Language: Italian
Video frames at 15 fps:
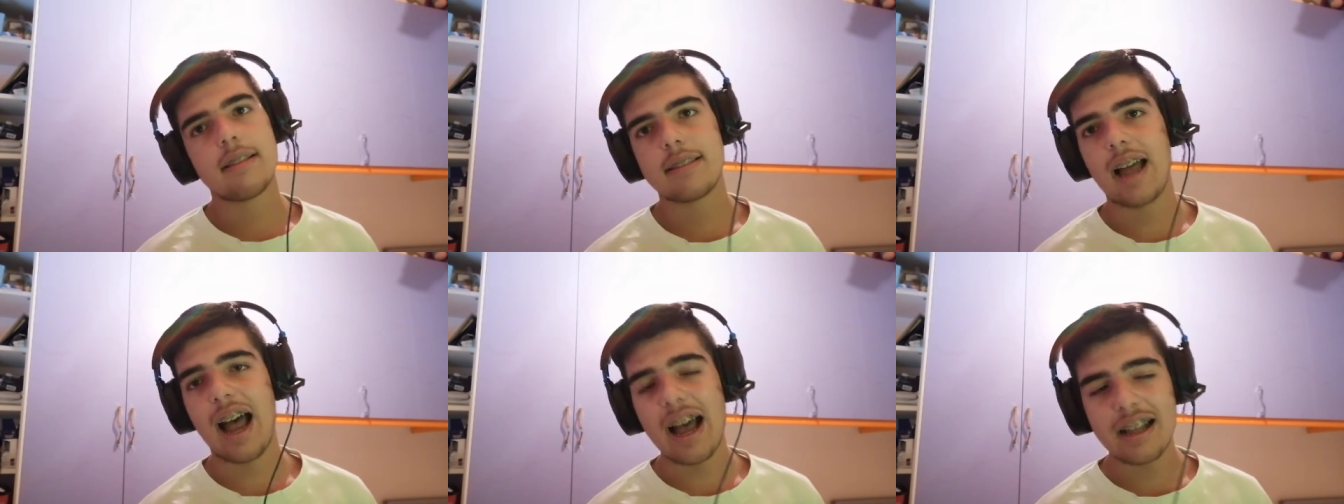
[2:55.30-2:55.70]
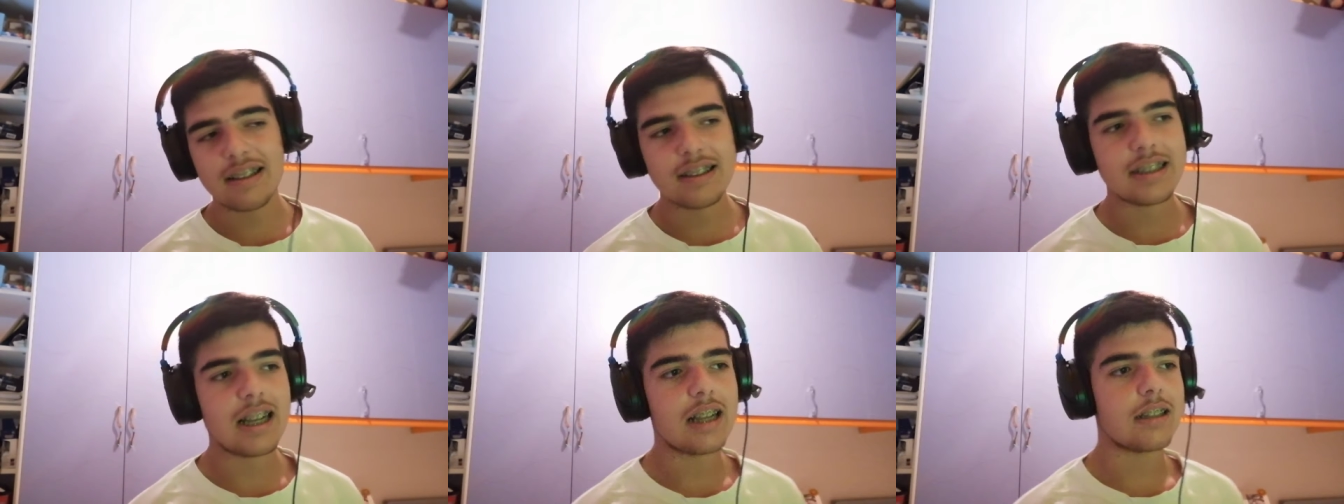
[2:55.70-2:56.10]

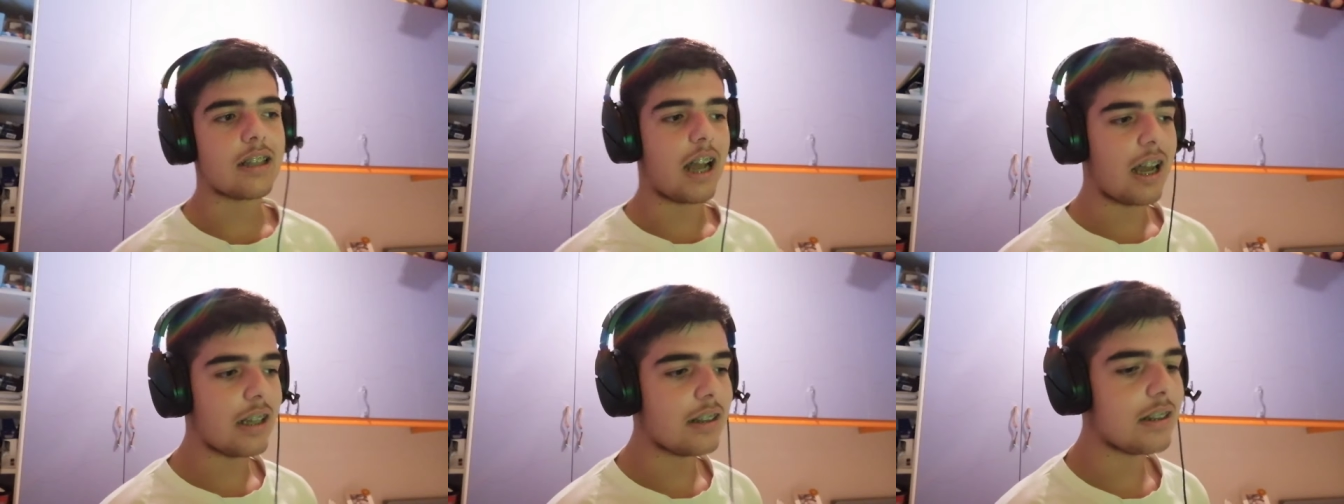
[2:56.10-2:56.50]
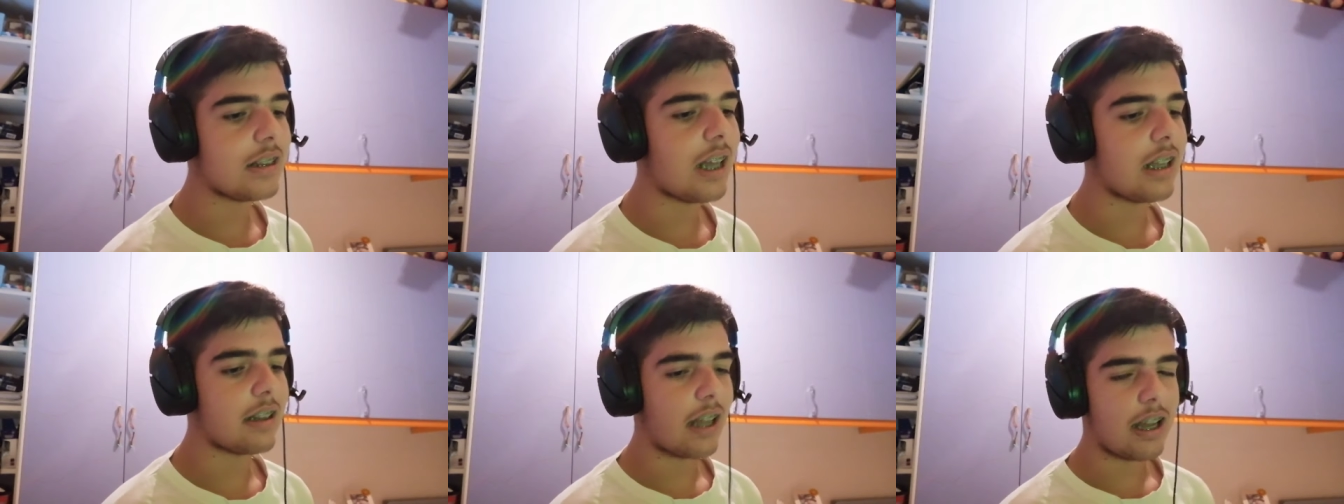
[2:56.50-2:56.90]
Tanta,
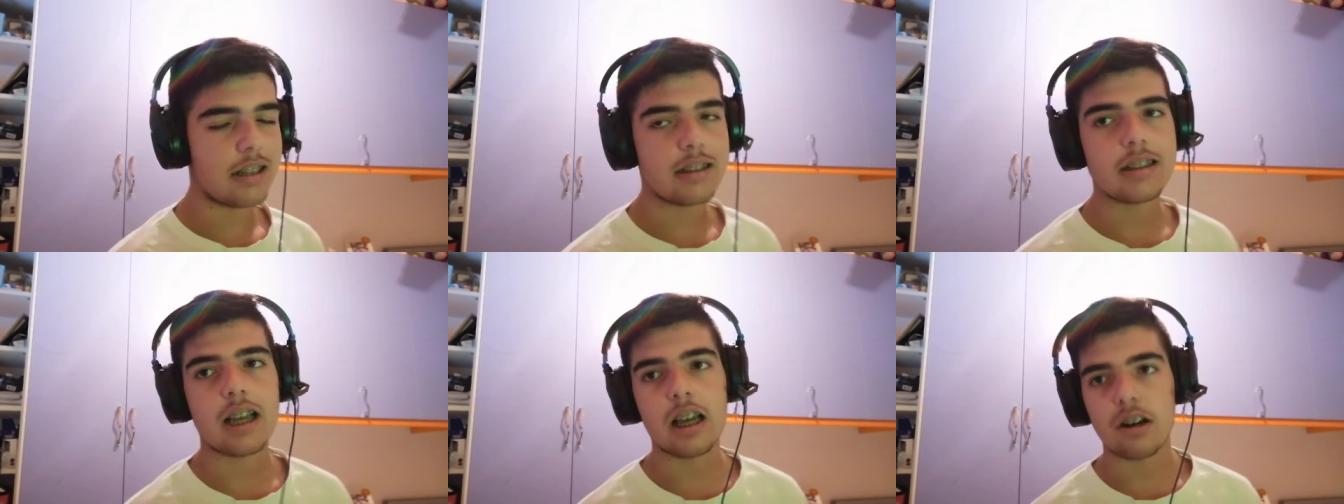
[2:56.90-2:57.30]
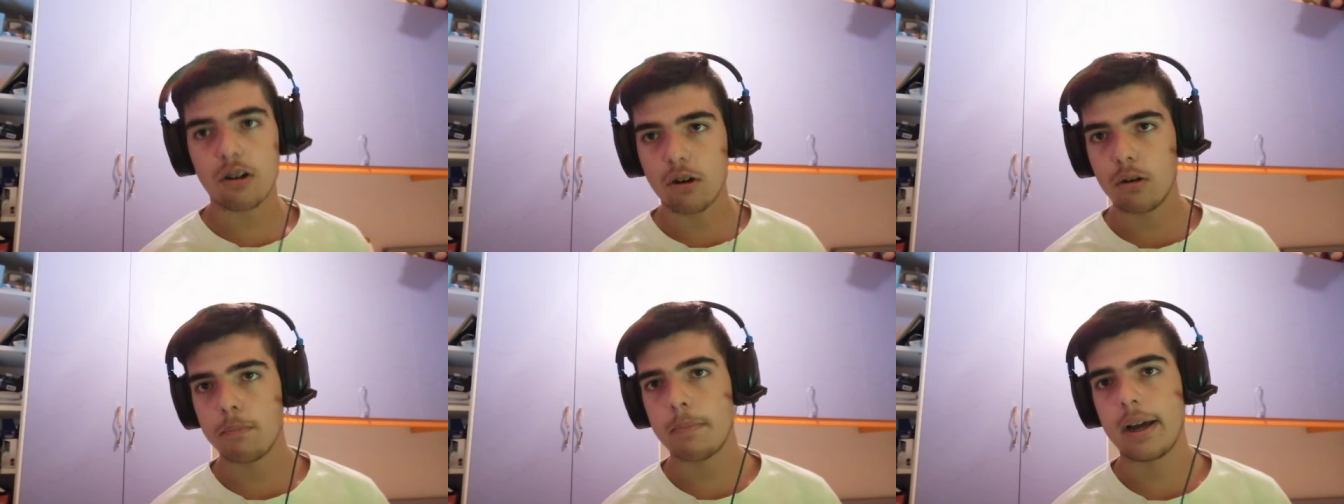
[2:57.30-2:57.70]
tanta, tanta
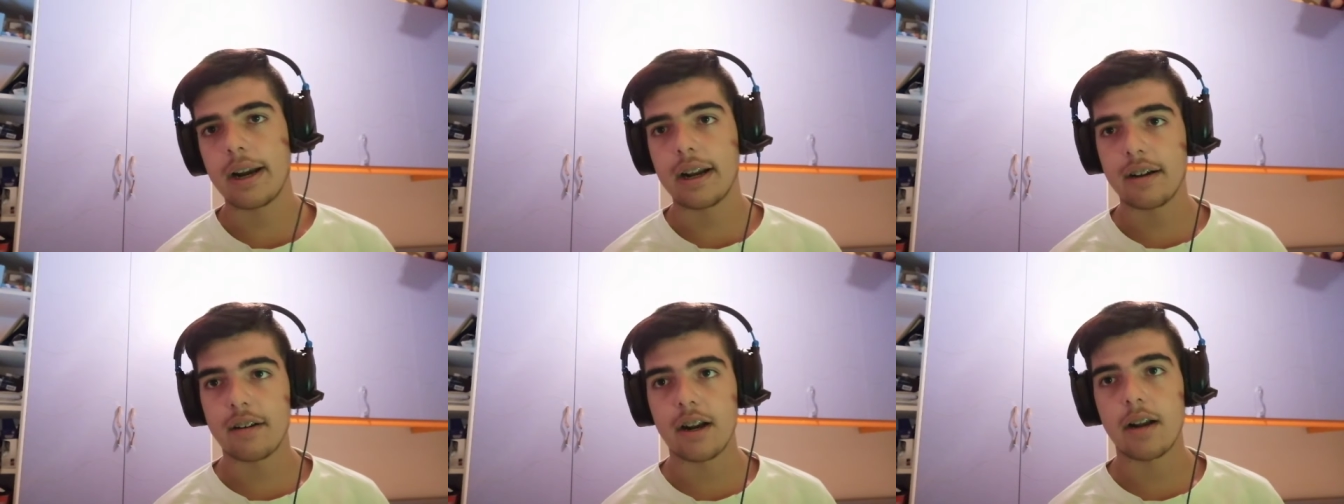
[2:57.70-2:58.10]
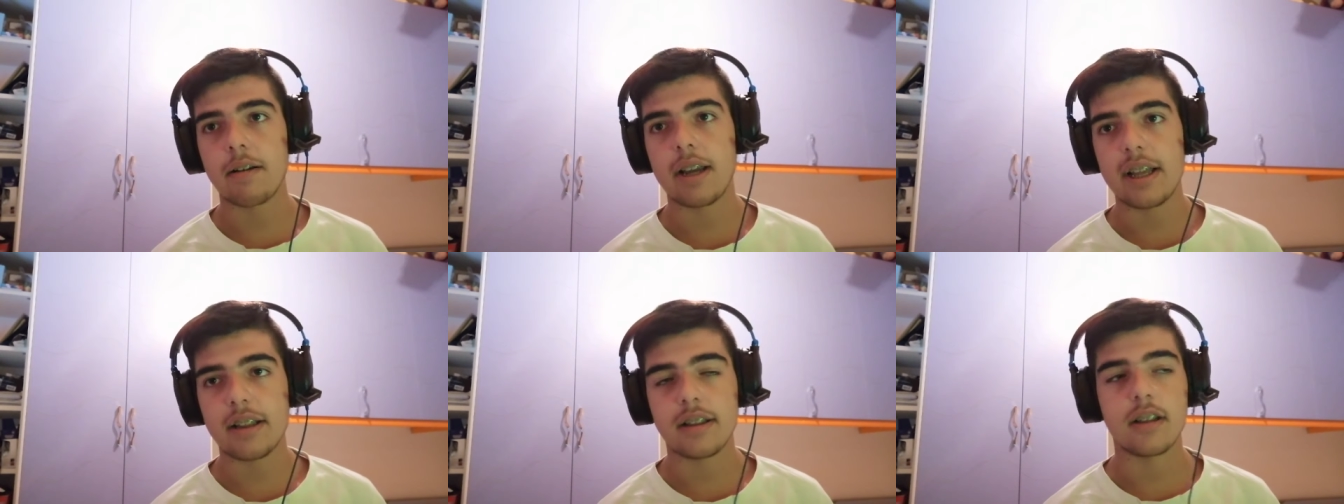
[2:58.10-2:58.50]
roba, raga,
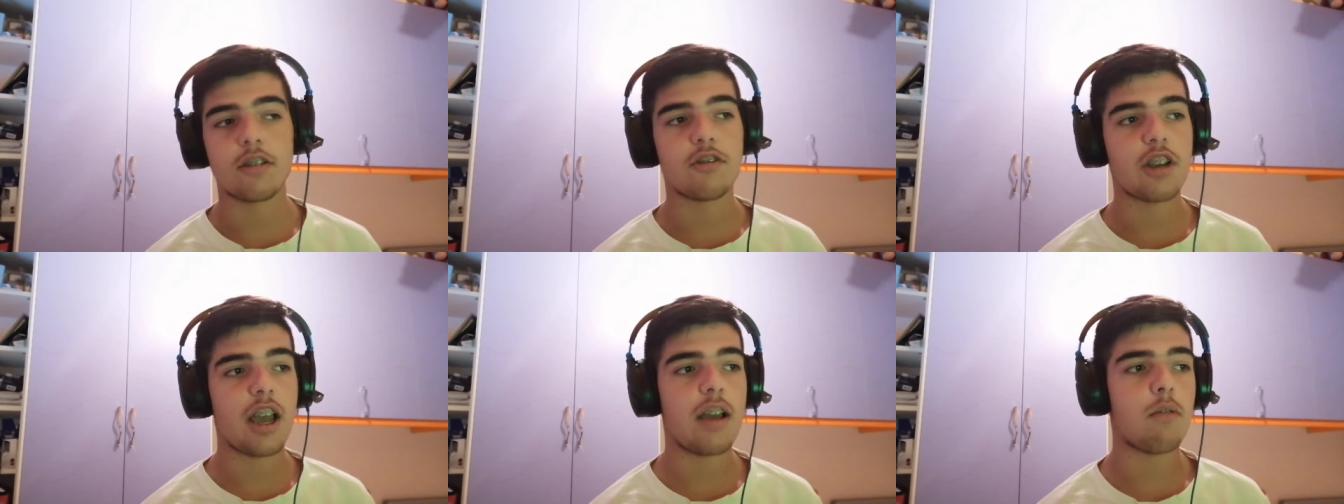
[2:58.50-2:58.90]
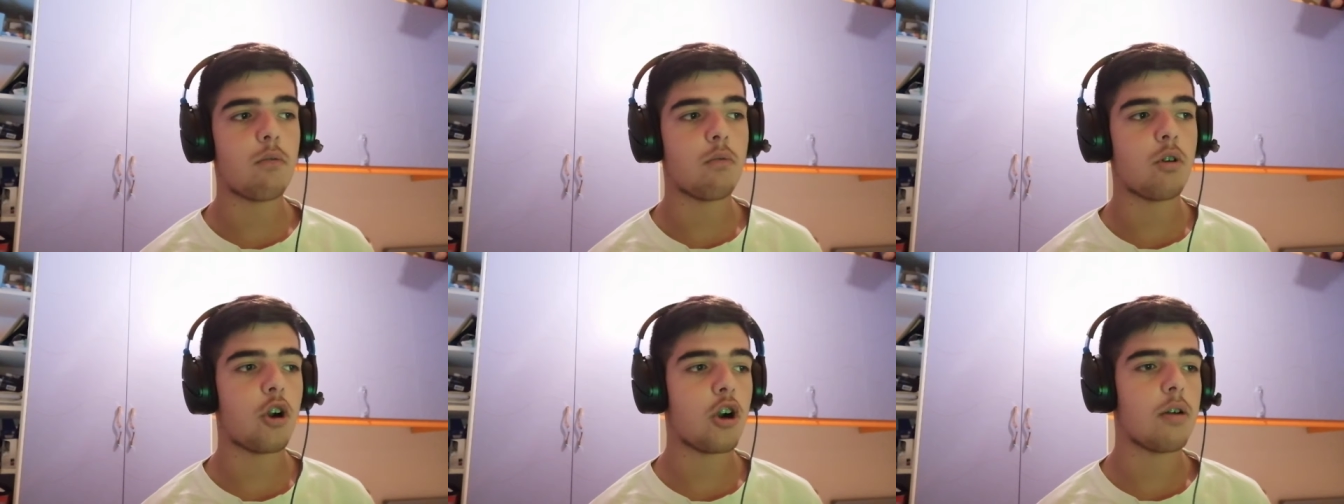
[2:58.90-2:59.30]
veramente. Cioè,
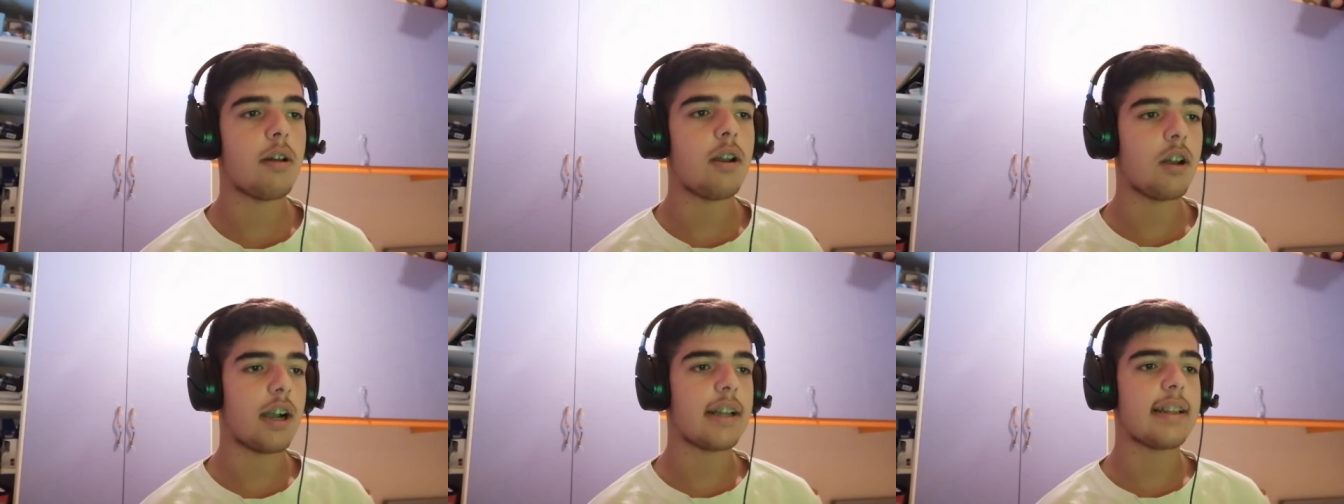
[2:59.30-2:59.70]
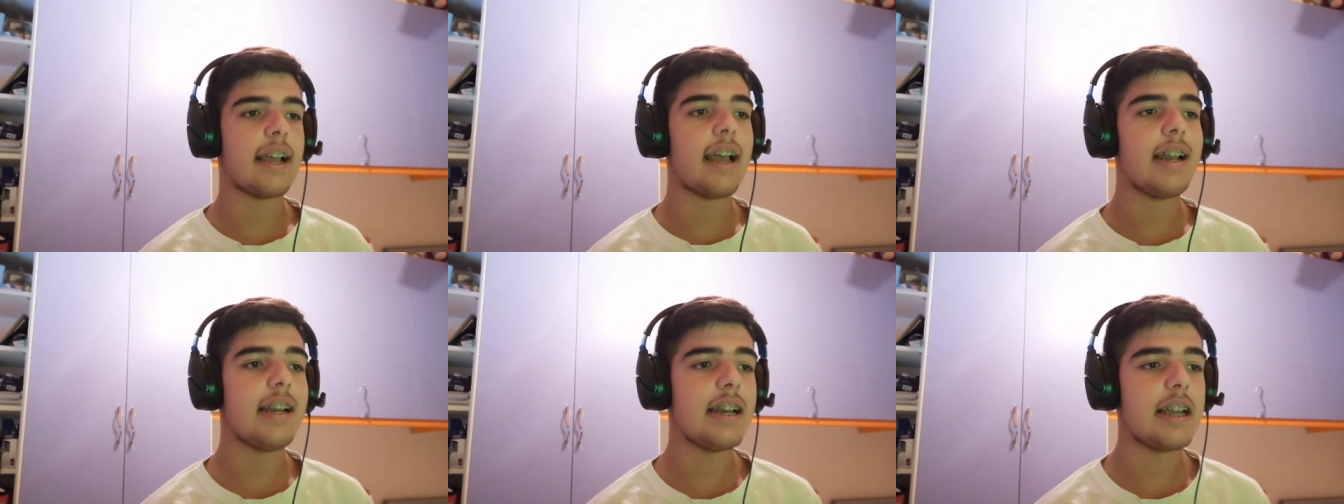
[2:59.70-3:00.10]
uno come
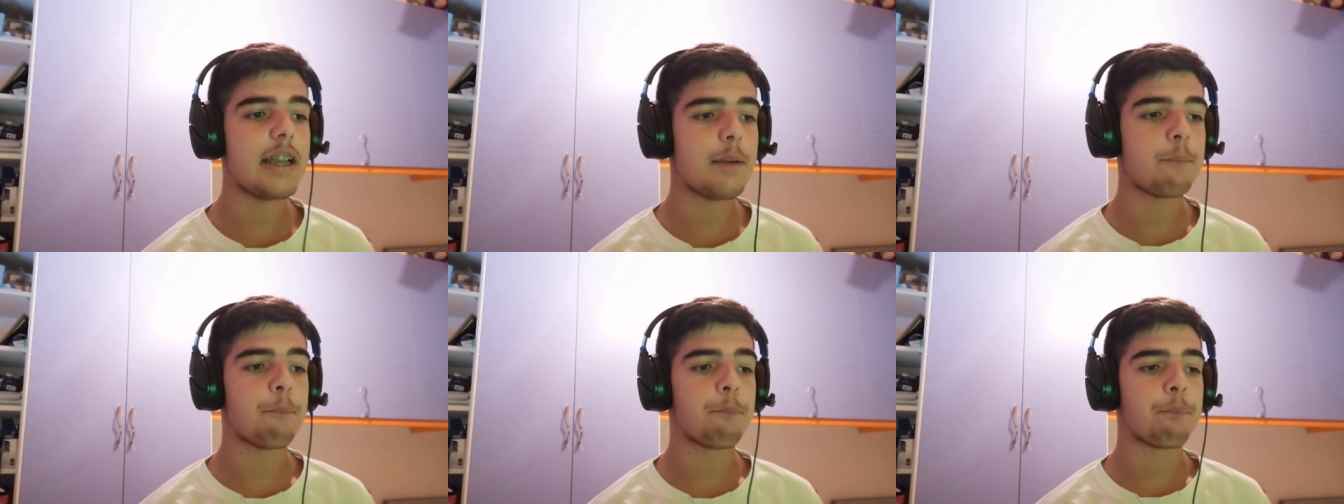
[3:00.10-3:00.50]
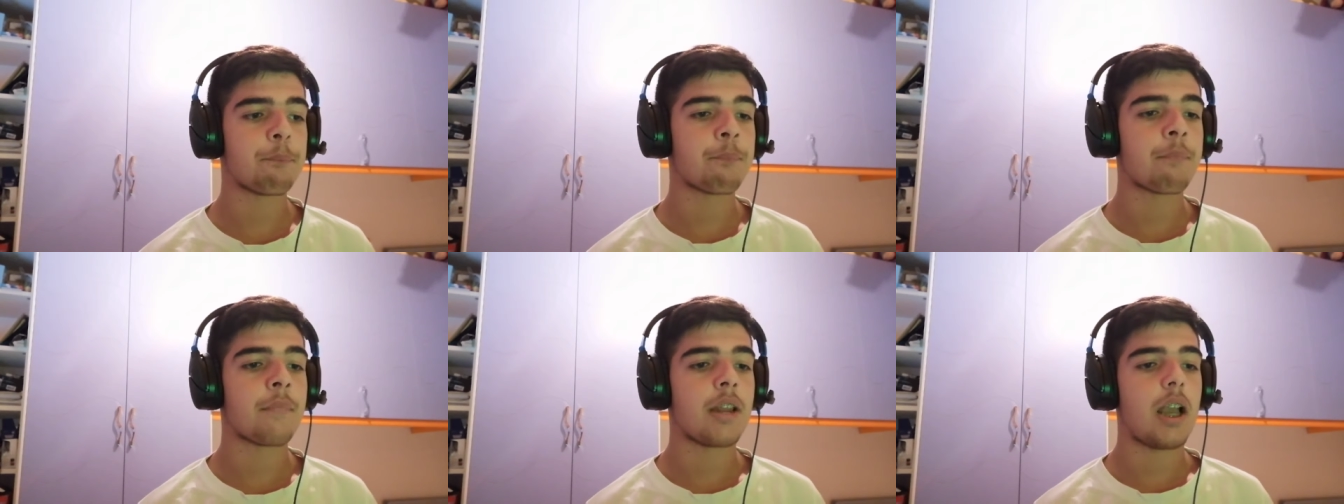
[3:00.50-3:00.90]
Locatelli,
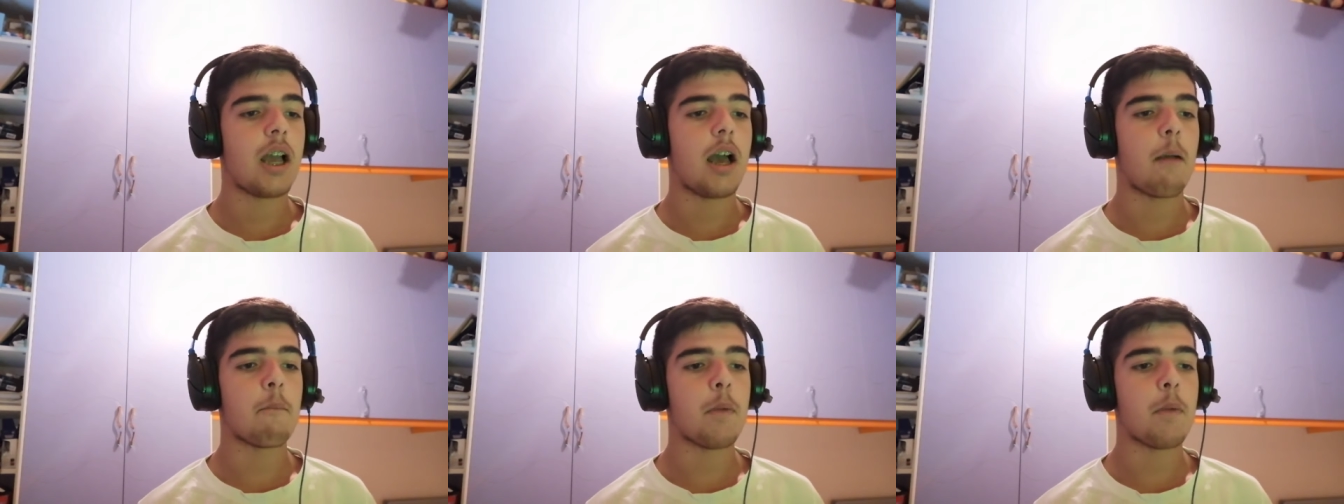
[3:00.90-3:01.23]
a